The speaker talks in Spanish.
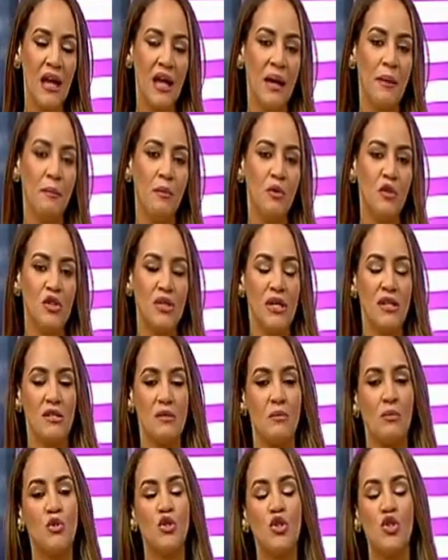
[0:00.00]
en
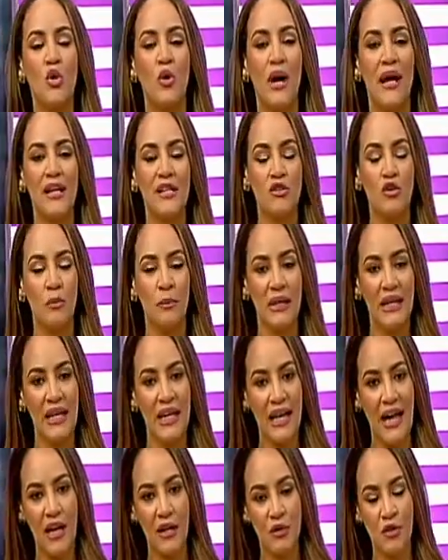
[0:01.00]
muchas, muchos hogares
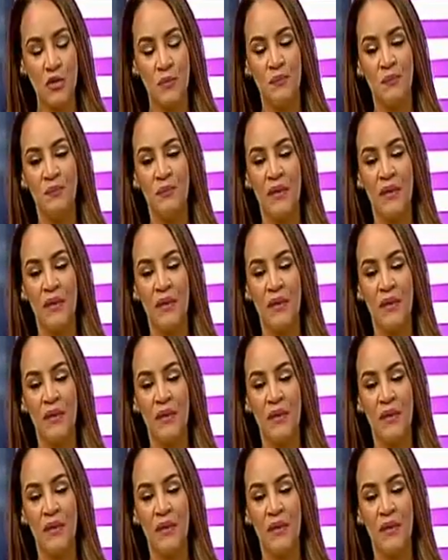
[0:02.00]
dominicanos.